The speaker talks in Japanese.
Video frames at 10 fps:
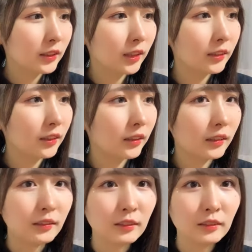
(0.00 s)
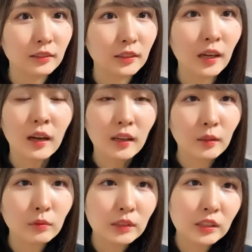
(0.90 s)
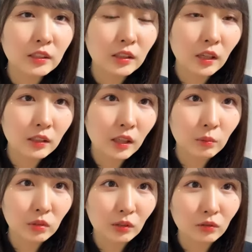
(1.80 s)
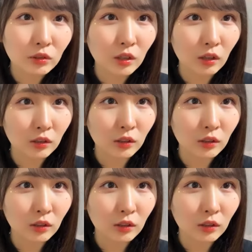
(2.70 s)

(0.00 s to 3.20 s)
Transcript: 何話そうとあでもジェスチャーゲーム楽しかっ